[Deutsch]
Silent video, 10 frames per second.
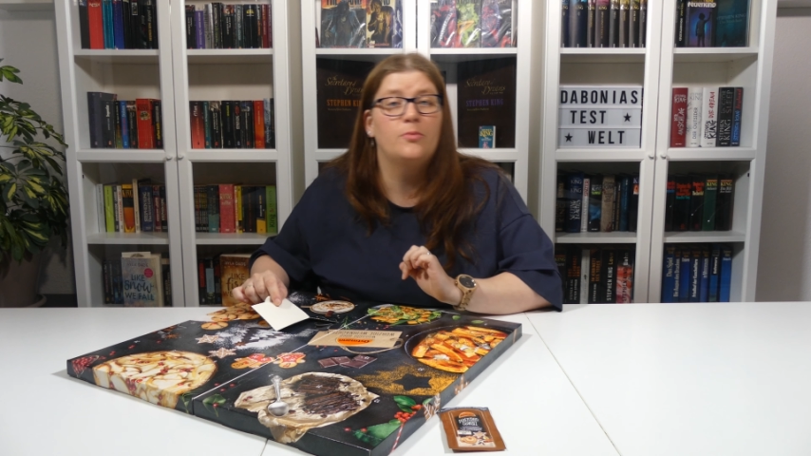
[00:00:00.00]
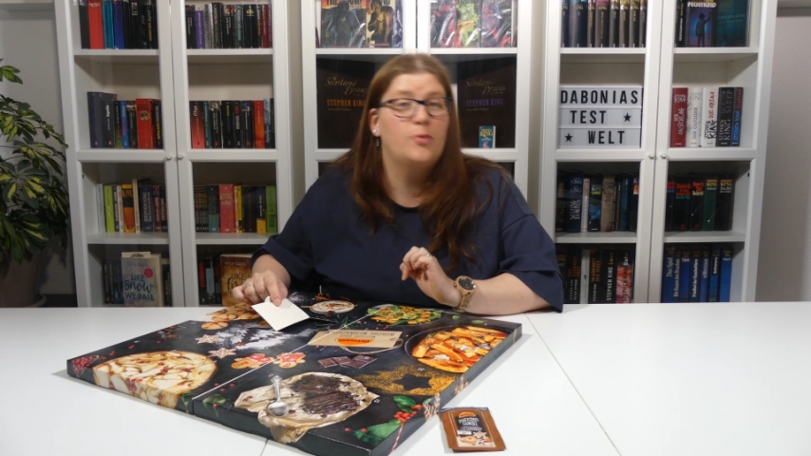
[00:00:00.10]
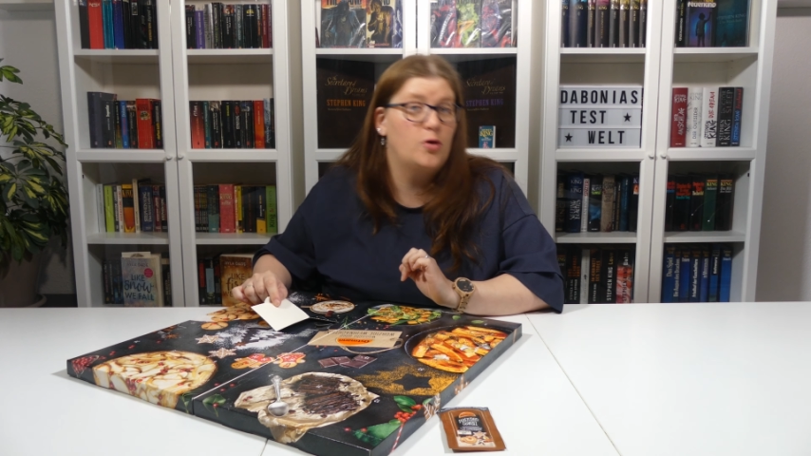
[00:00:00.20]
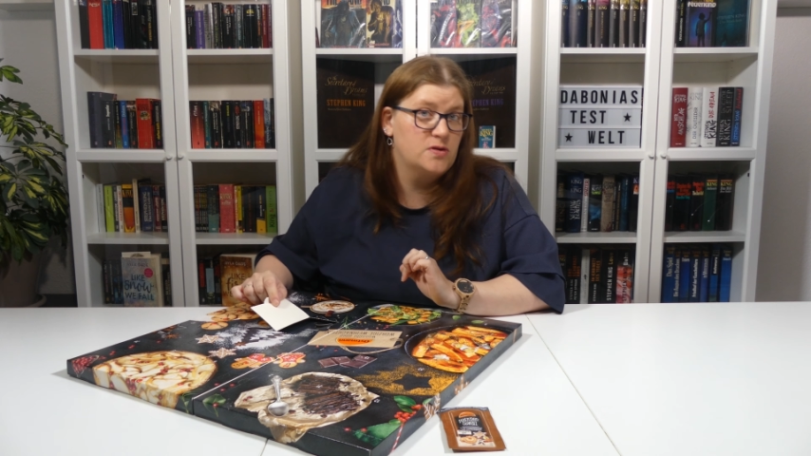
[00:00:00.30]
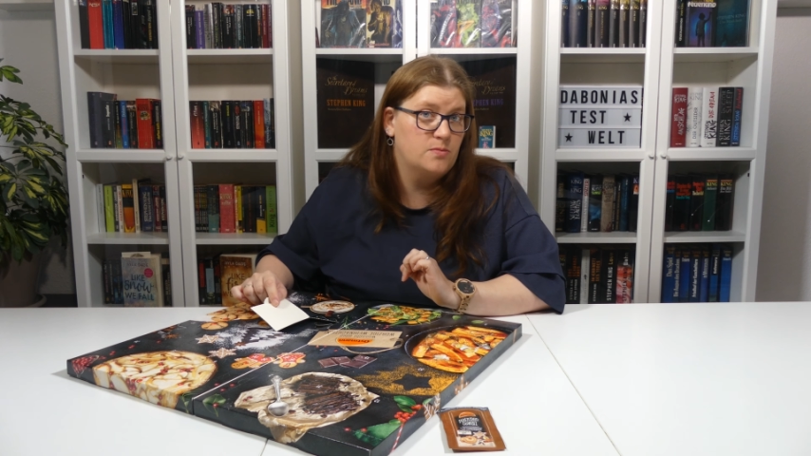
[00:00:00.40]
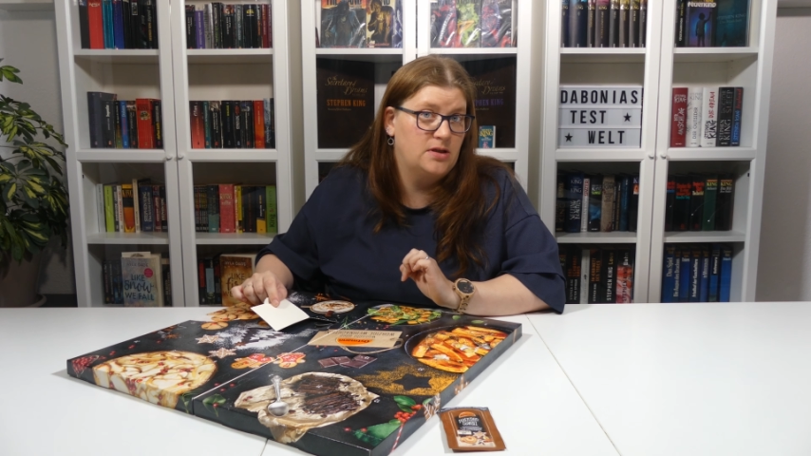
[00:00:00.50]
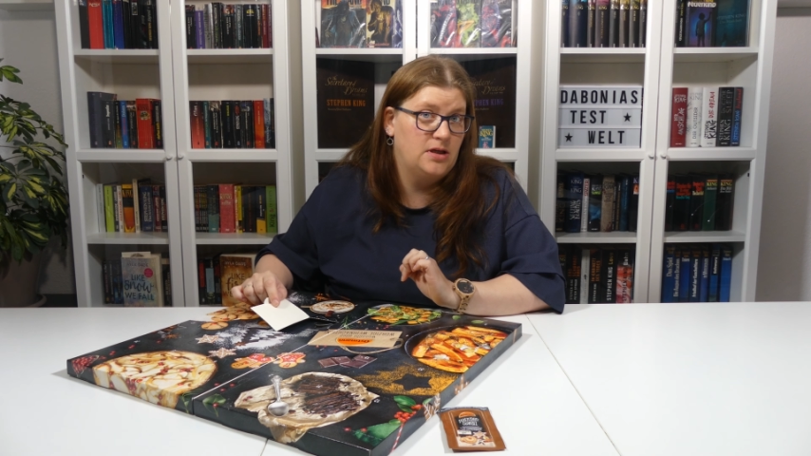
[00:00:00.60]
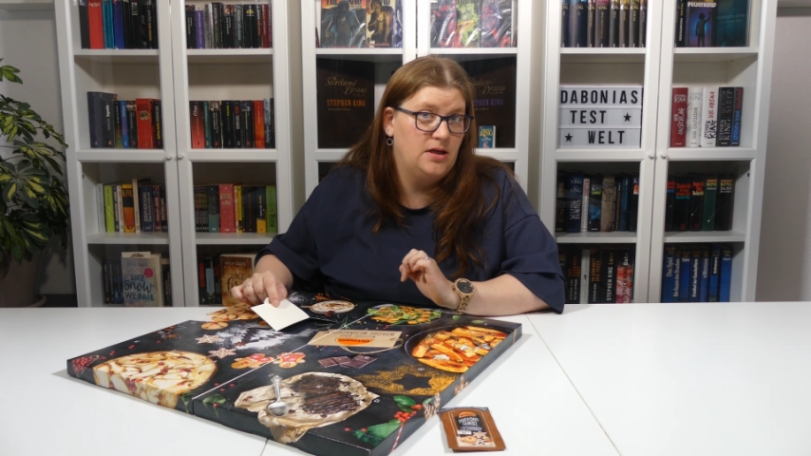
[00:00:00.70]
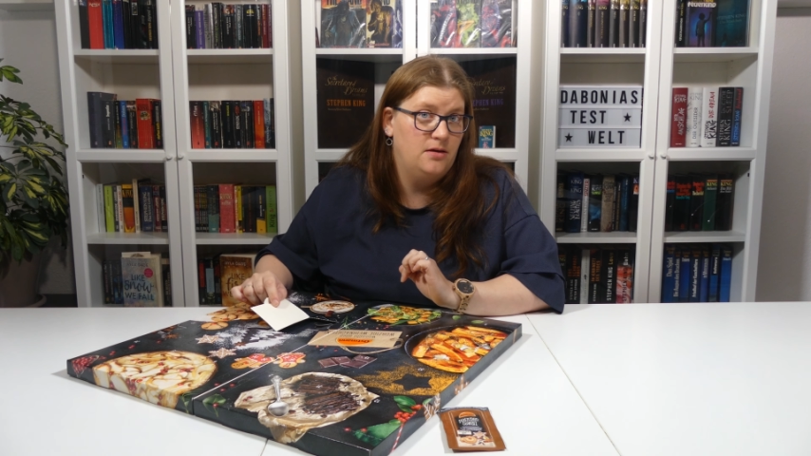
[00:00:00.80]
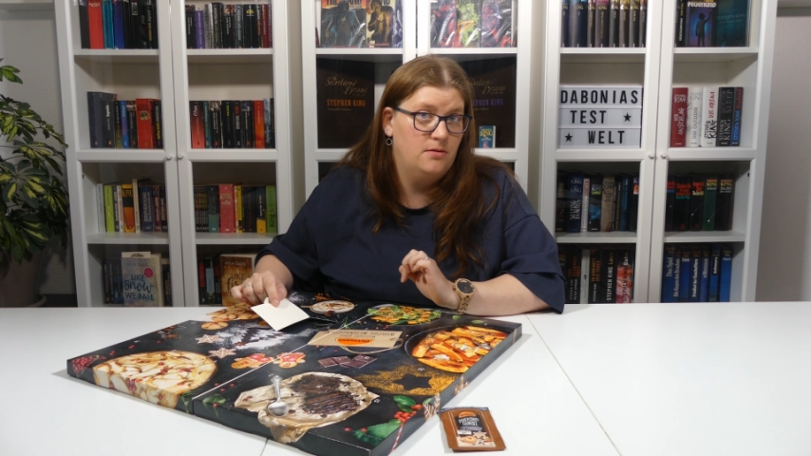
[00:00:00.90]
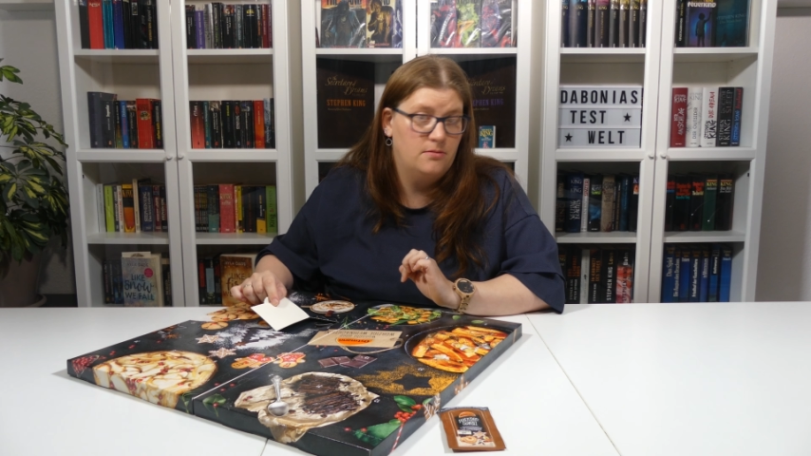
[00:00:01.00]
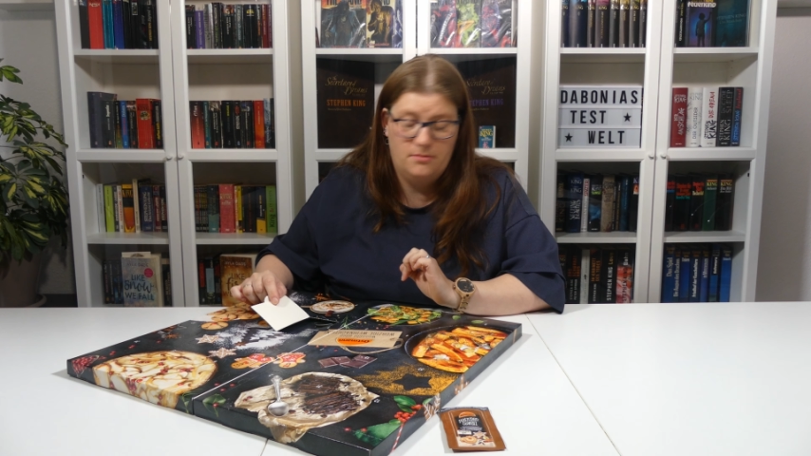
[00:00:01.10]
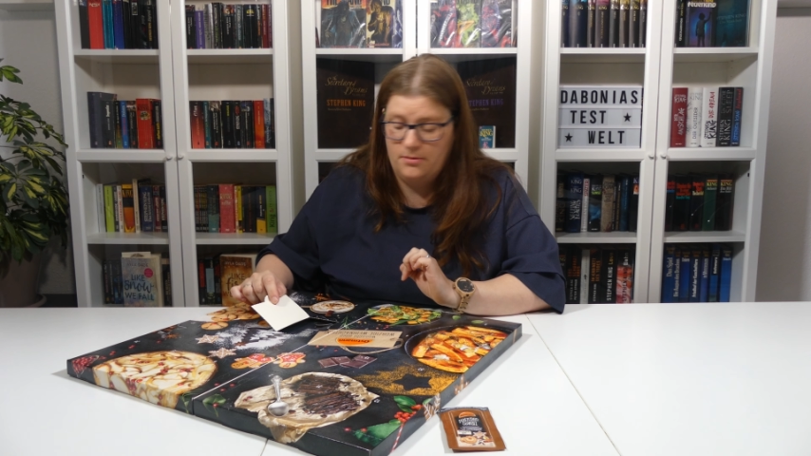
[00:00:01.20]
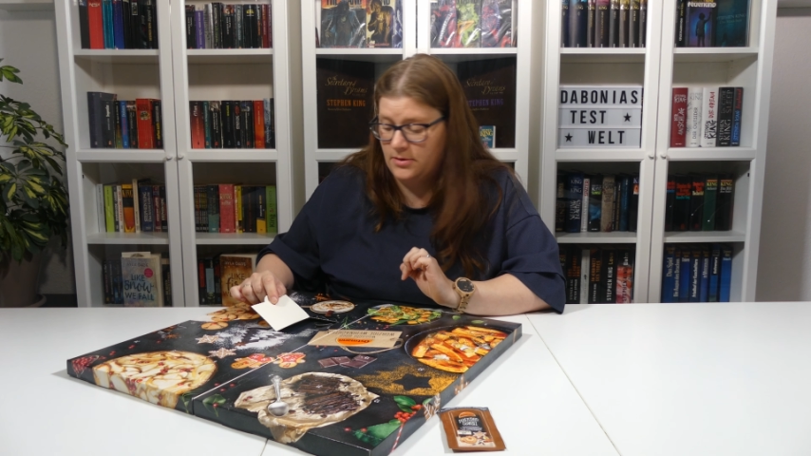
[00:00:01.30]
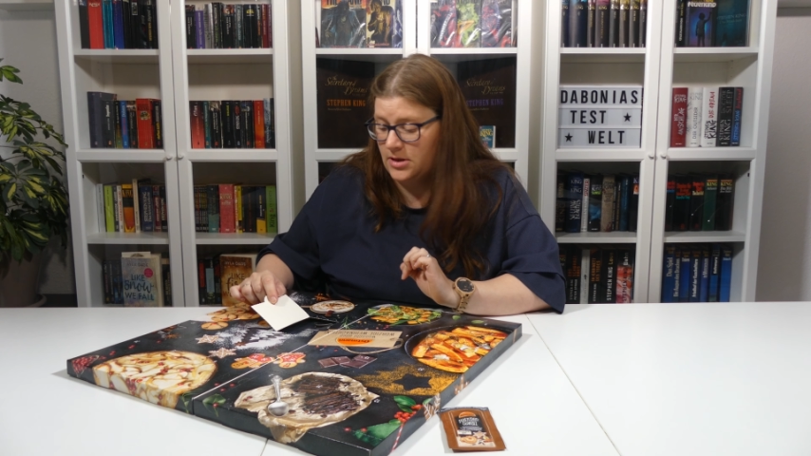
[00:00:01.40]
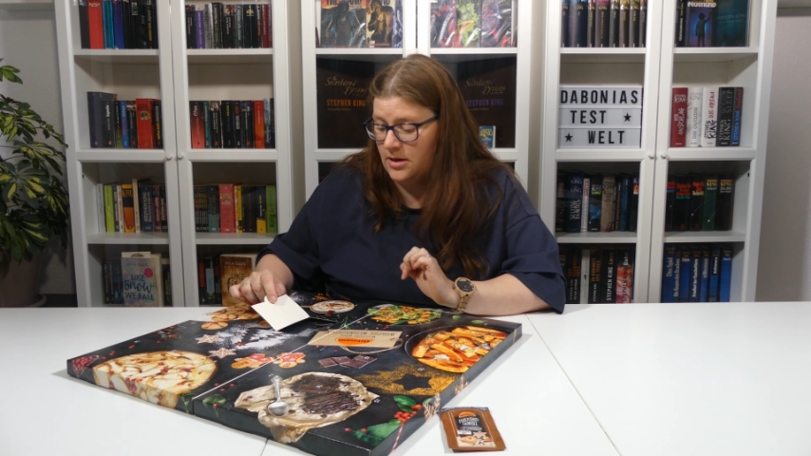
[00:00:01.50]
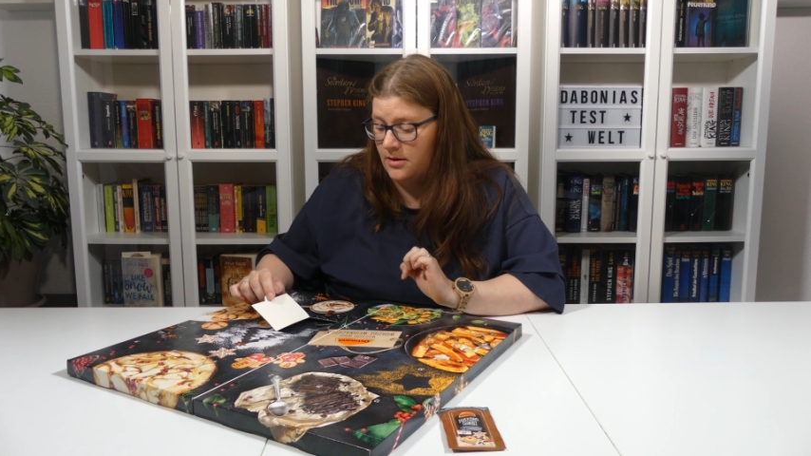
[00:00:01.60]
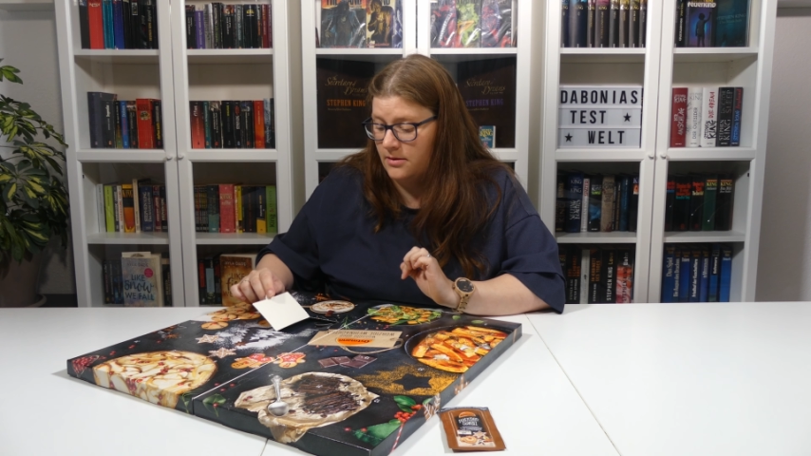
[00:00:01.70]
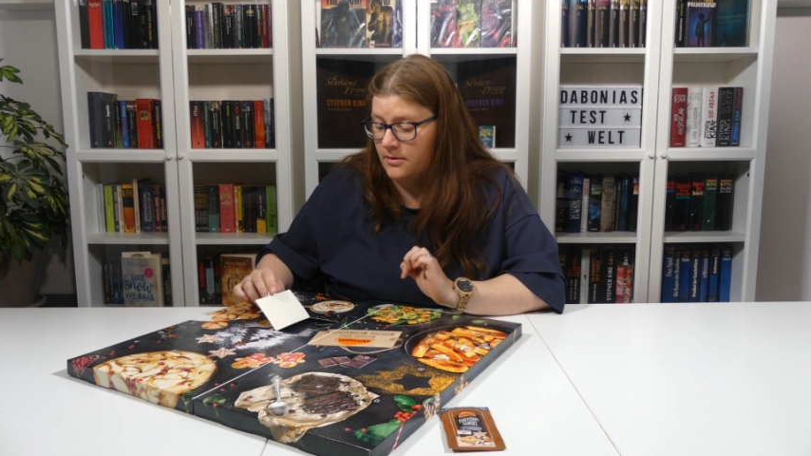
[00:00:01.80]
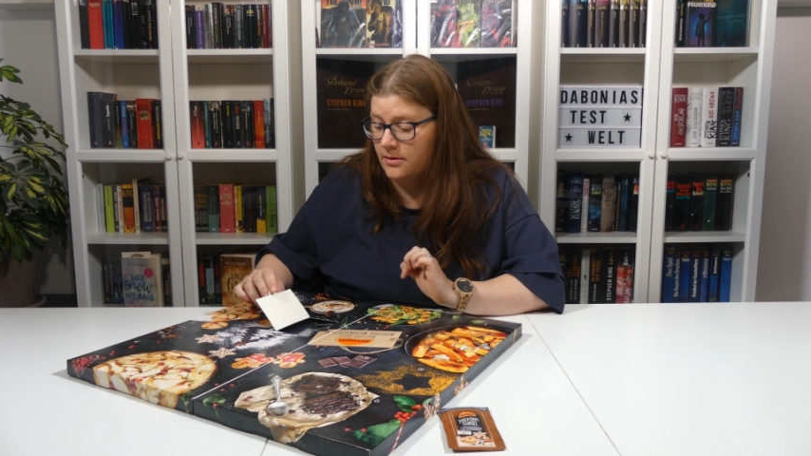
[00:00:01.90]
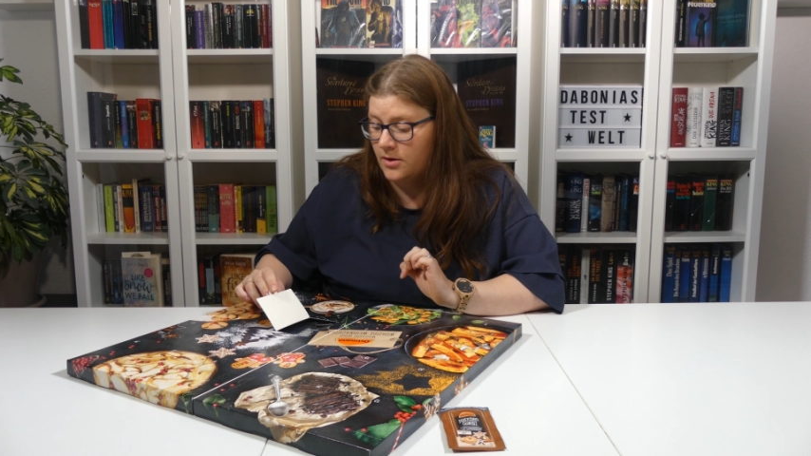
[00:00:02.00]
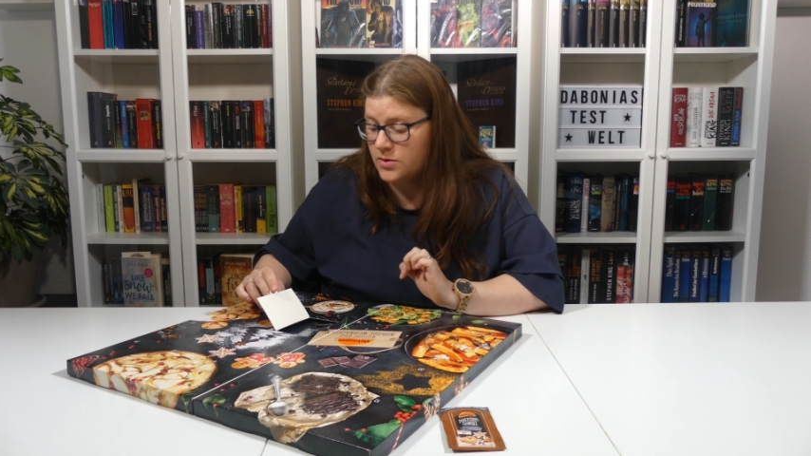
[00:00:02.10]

bei ostmann.de unter äh,